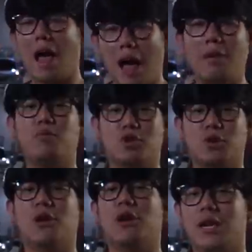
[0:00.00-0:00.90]
akan
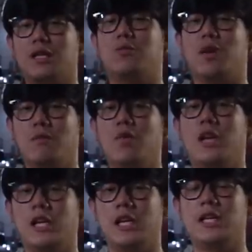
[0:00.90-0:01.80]
muncul guys
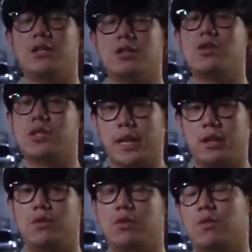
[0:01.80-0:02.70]
bulan-bulan ini. So stay
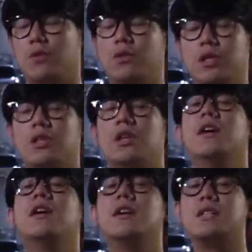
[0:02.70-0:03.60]
tune terus.
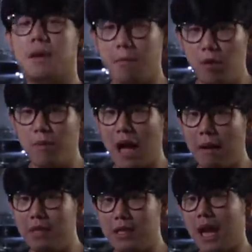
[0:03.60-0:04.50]
Sebelum
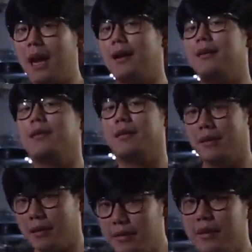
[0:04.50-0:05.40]
kehabisan
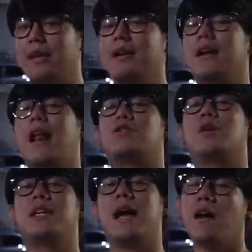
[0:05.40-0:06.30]
langsung
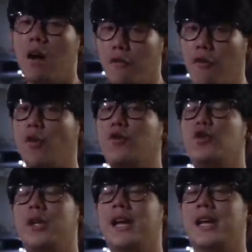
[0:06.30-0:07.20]
aja follow
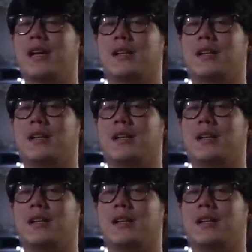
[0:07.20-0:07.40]
dulu IG-nya